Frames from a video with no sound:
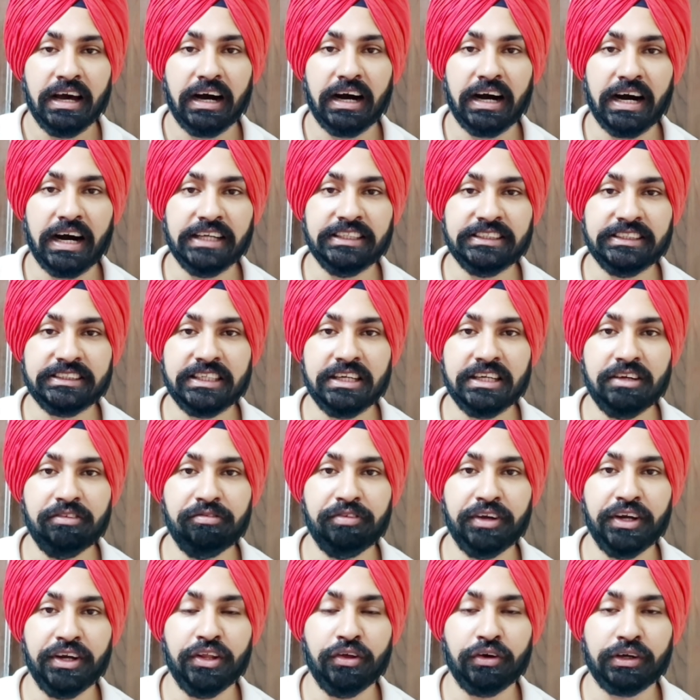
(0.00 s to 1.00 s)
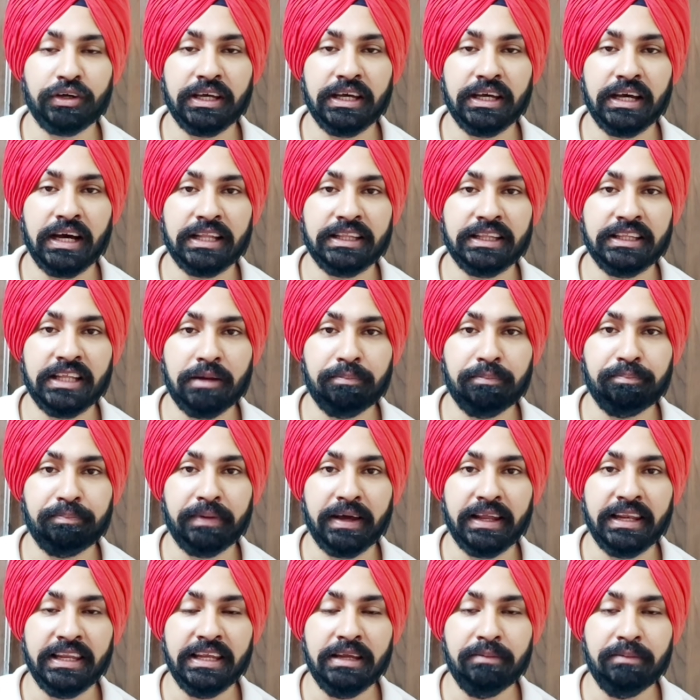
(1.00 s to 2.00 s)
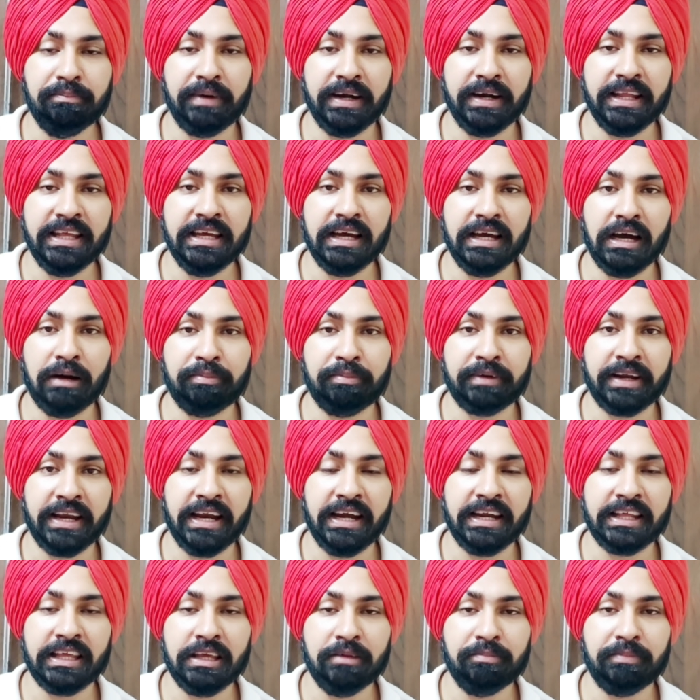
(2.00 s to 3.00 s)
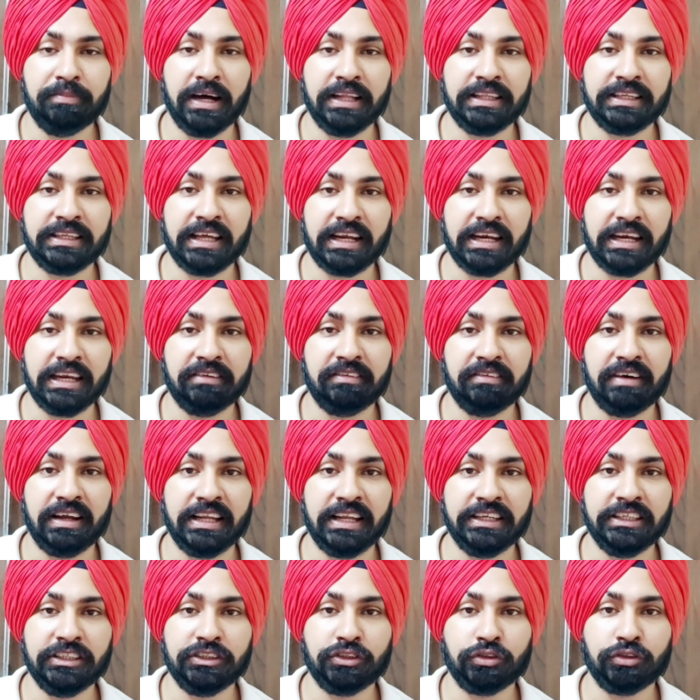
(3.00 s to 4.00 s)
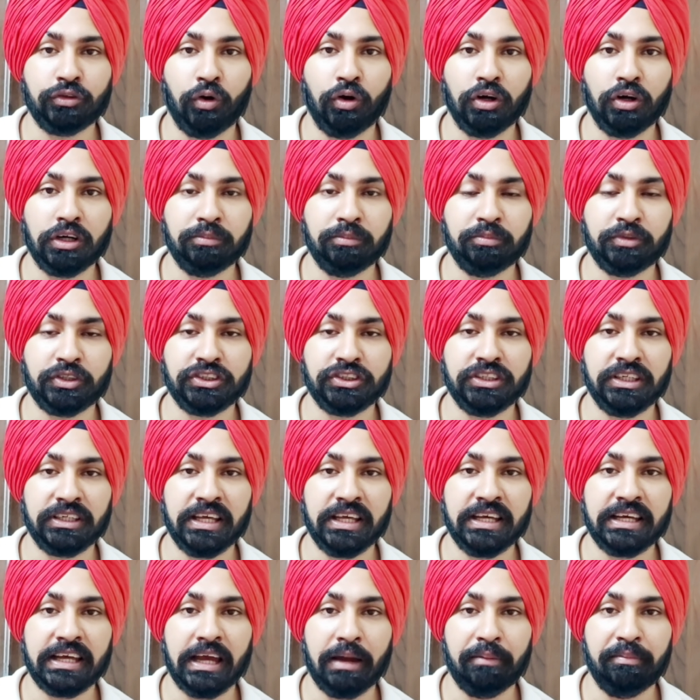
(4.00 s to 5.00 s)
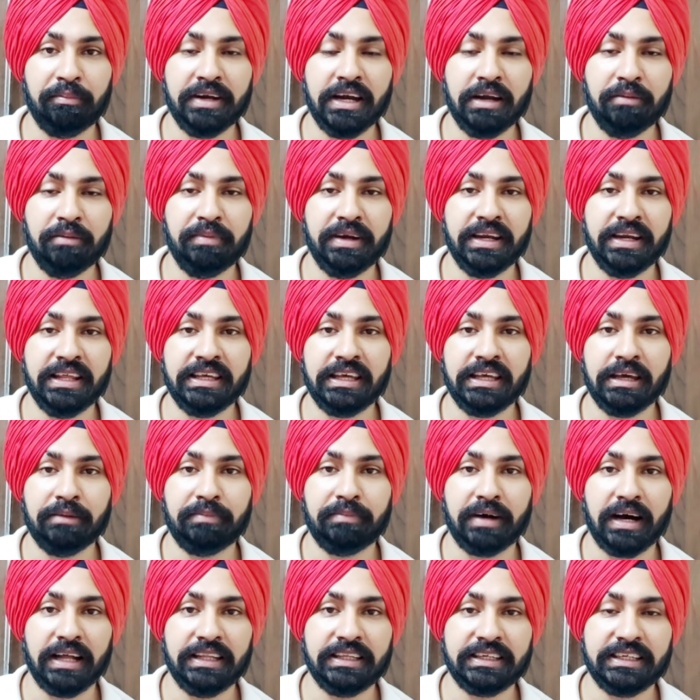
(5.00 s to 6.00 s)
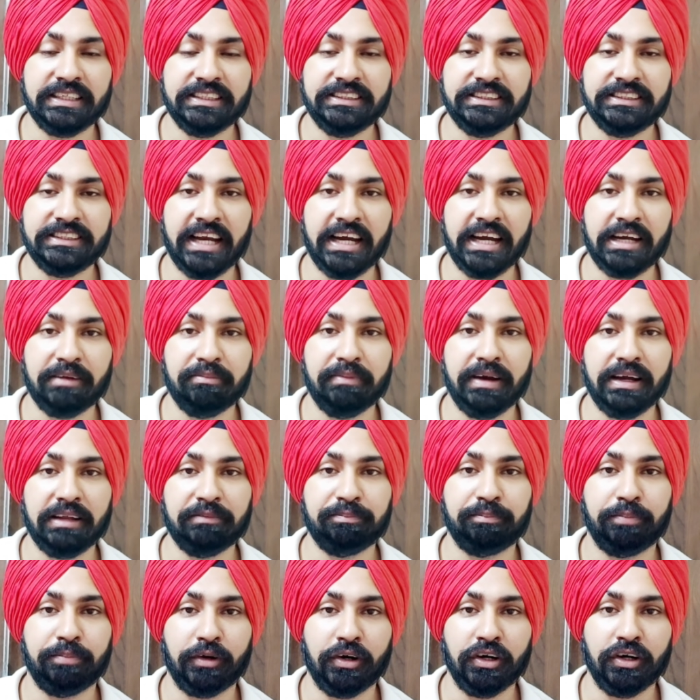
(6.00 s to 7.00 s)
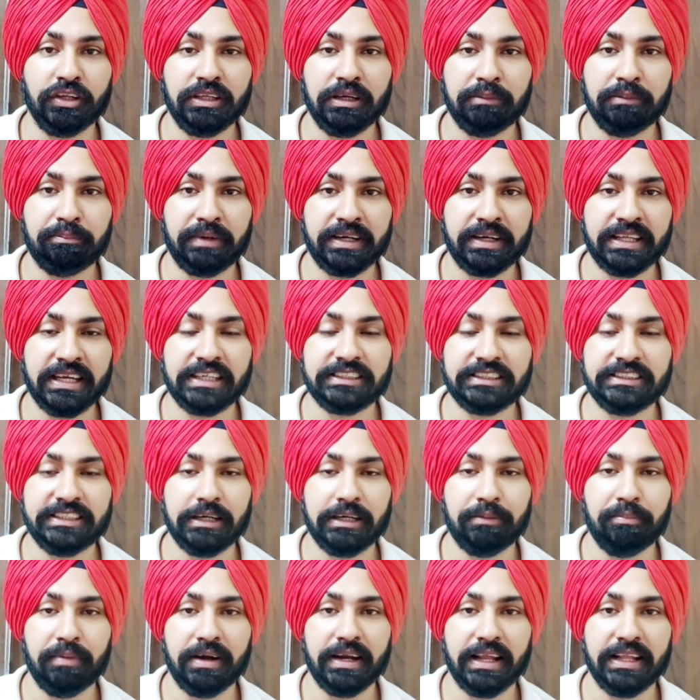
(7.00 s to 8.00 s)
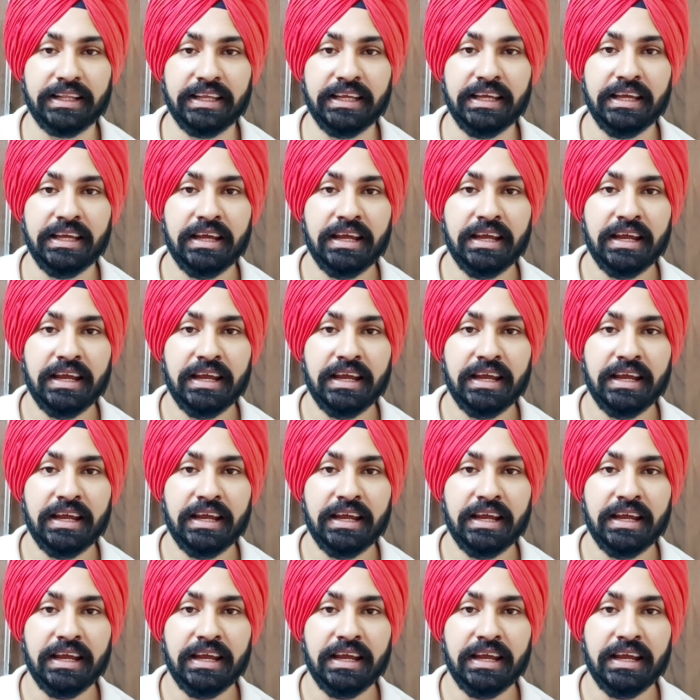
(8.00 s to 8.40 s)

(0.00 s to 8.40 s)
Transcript: आज की वीडियो के अंदर पहली बड़ी अपडेट की बात करने वाले हैं स्कॉट मॉरिसन की कैबिनेट मीटिंग के बाद की स्टेटमेंट बहुत बढ़िया स्टेटमेंट है जी